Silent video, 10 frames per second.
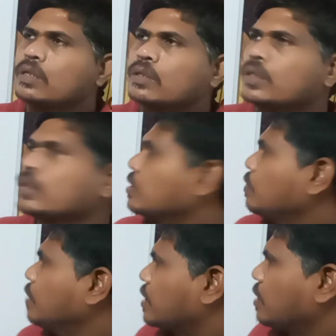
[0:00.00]
इसकी
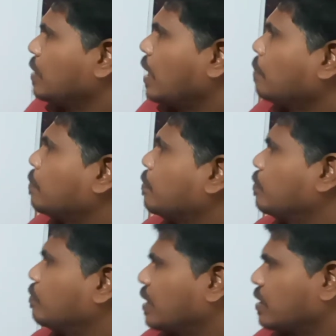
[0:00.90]
वजह से भी आप
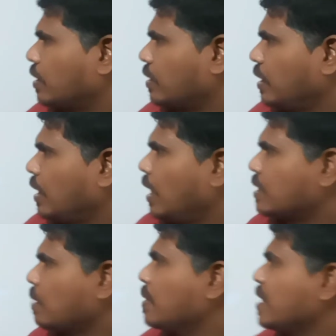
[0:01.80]
बच सकते हैं अच्छा
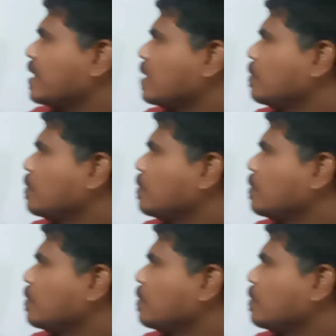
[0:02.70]
मेन डीवी